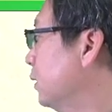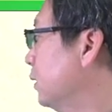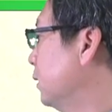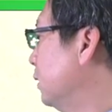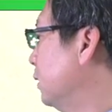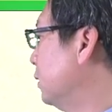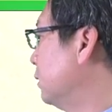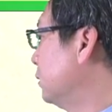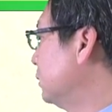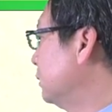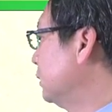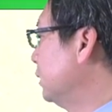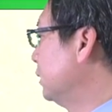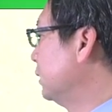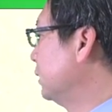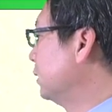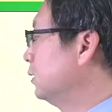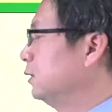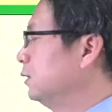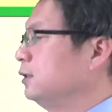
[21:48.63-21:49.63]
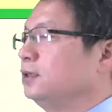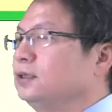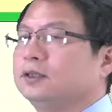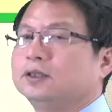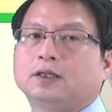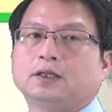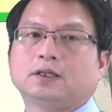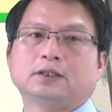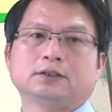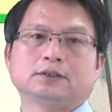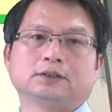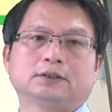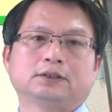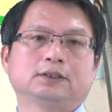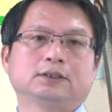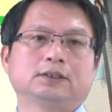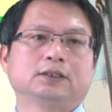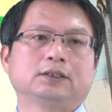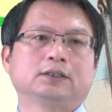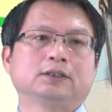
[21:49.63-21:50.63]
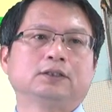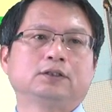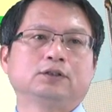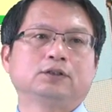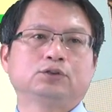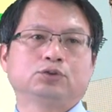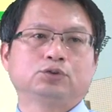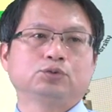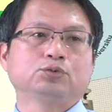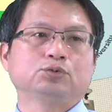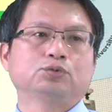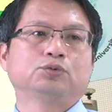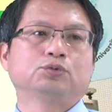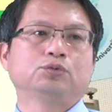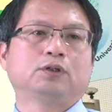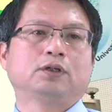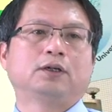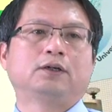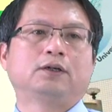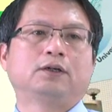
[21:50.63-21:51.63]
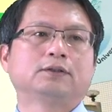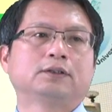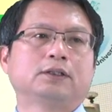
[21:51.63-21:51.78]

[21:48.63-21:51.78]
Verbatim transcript: 啊这个啊这个数啊，